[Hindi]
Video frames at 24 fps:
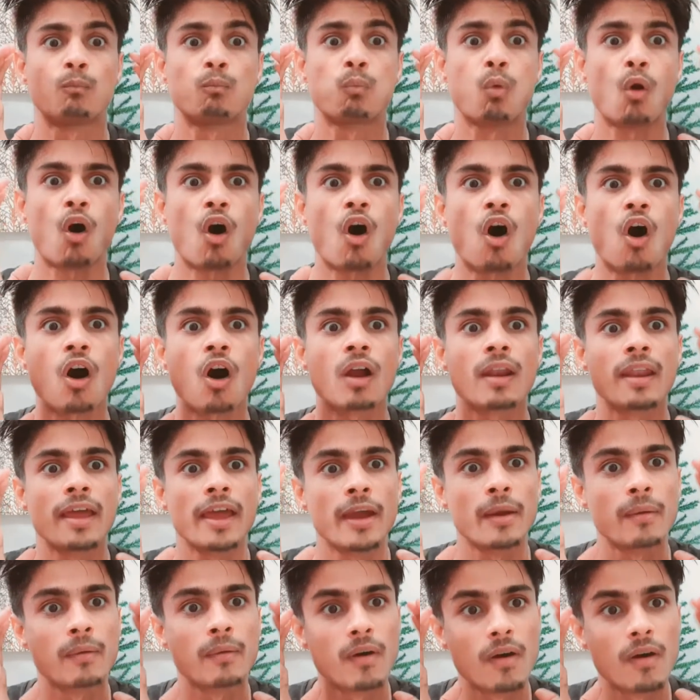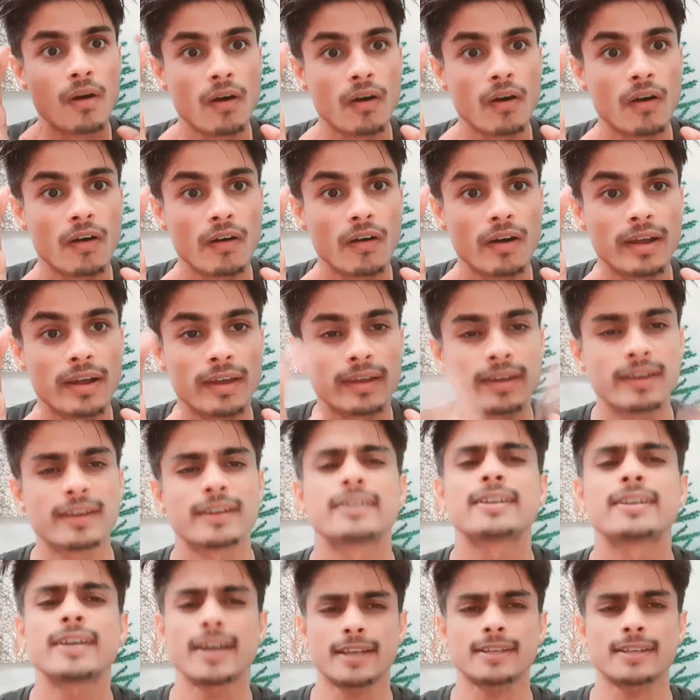बॉलीवुड
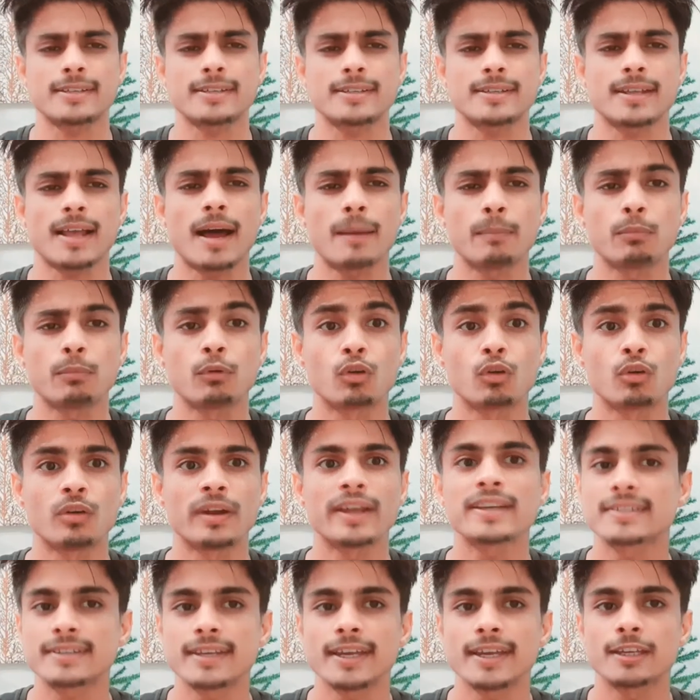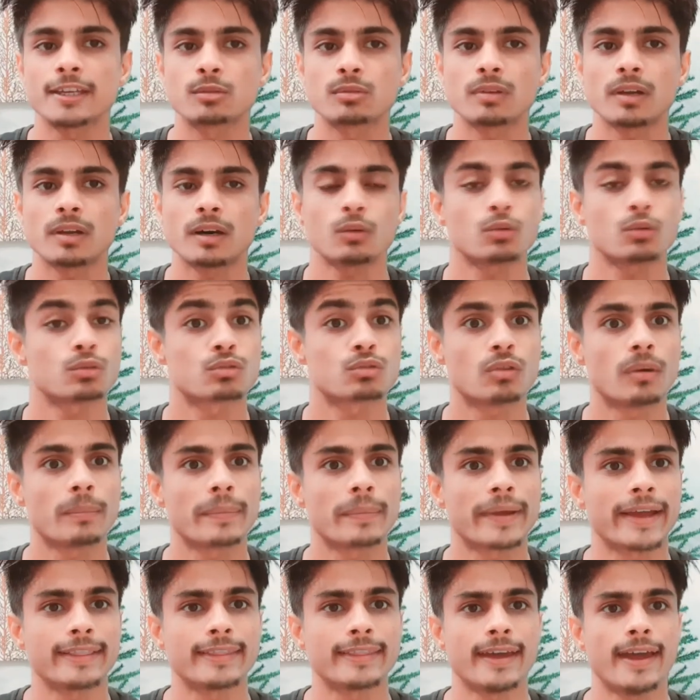यस yes, आप लोगों ने सही सुना उसको हम
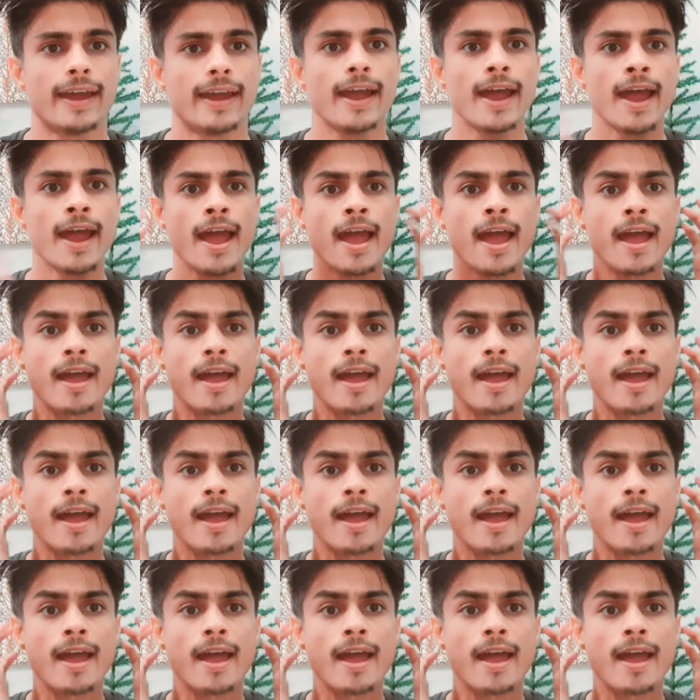कहते हैं